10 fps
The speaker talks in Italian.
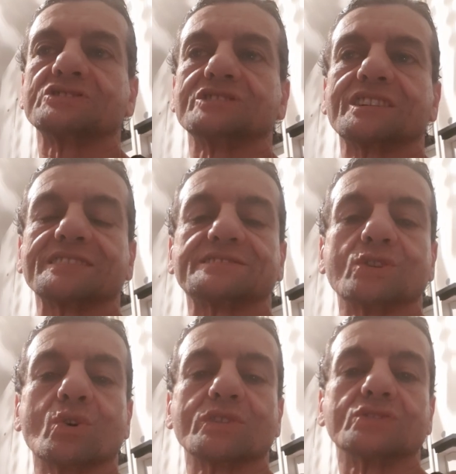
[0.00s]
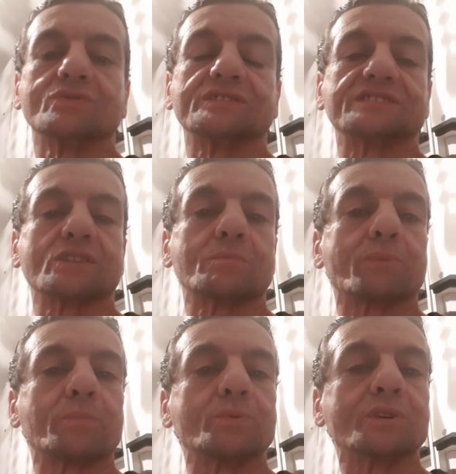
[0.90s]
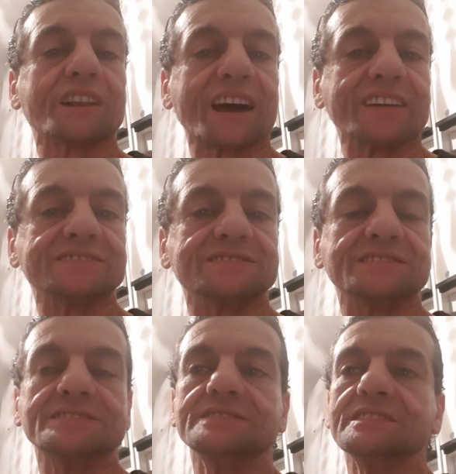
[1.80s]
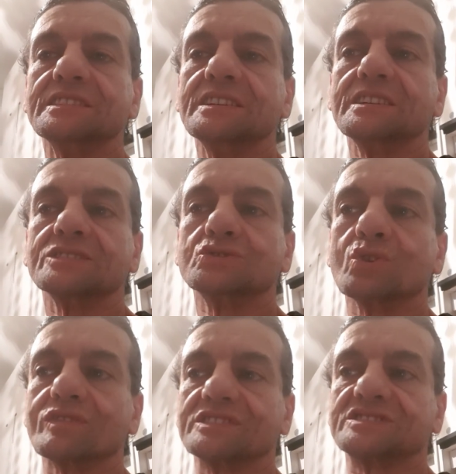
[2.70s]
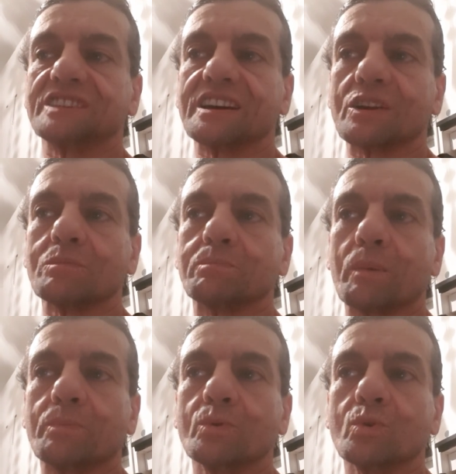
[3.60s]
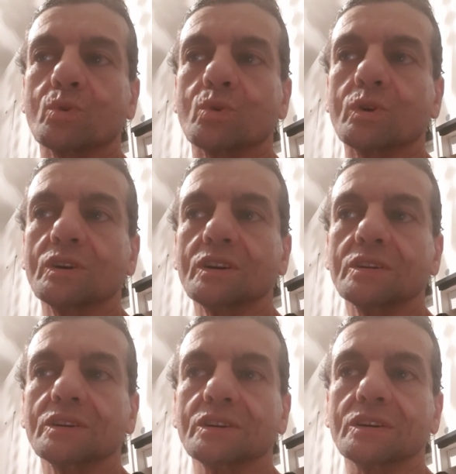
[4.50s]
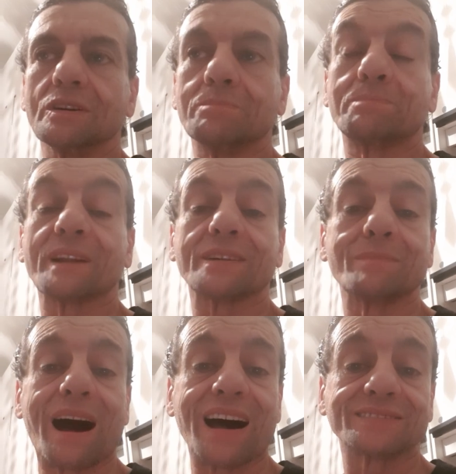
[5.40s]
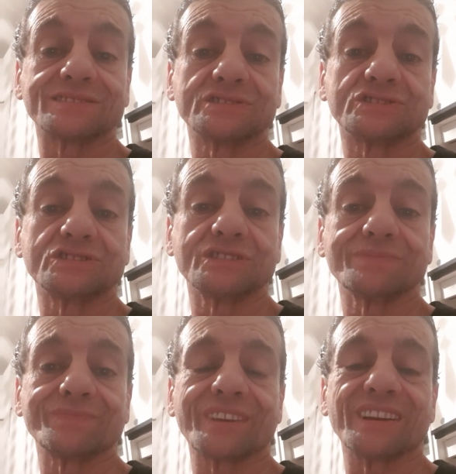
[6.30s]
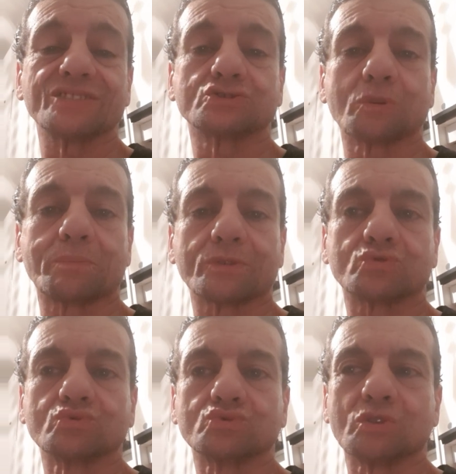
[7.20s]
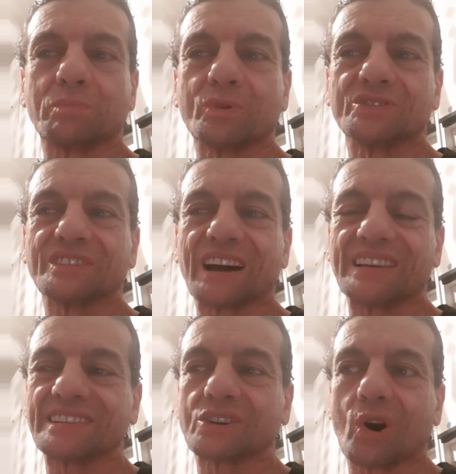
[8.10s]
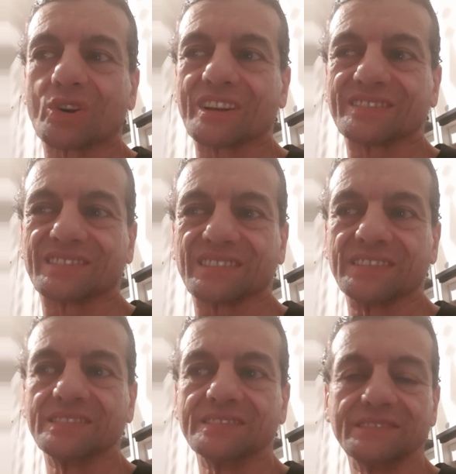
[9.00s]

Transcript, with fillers: generazione dove si era un po' più grezzi, dove si era un po' più eh, pragmatici e soprattutto i politically correct